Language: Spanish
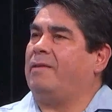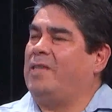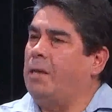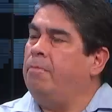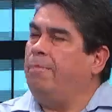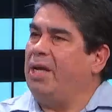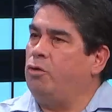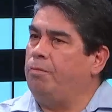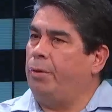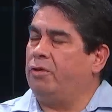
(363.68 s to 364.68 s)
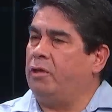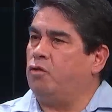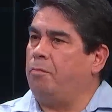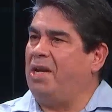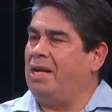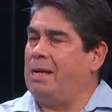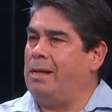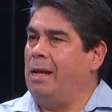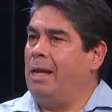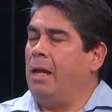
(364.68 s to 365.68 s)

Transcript: siempre en un proceso penal